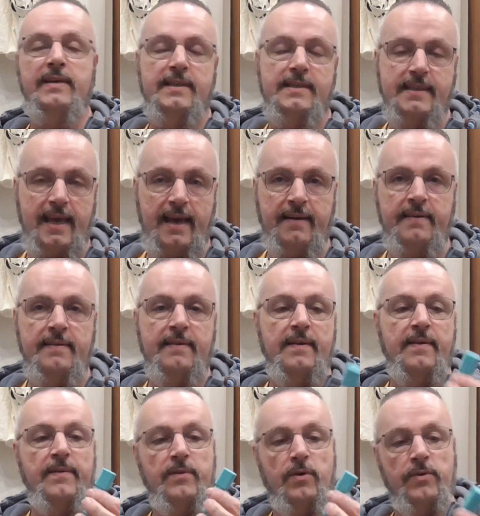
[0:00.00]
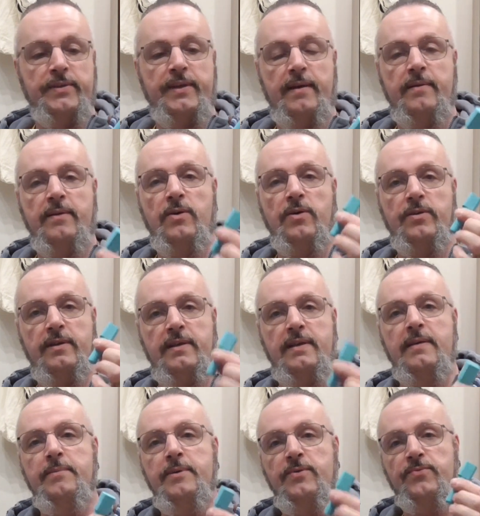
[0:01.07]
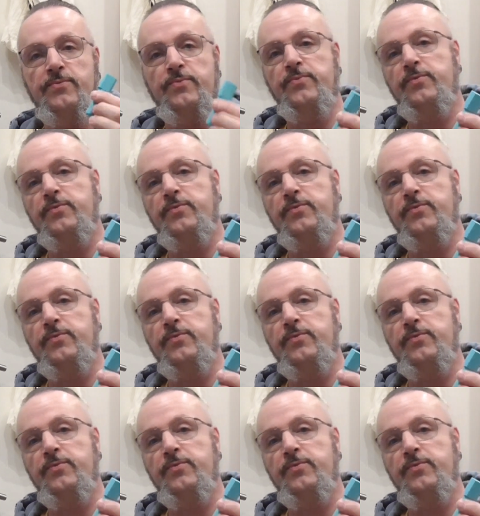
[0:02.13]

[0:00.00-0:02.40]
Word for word: wie ihr es kennt und dann könnt ihr hiermit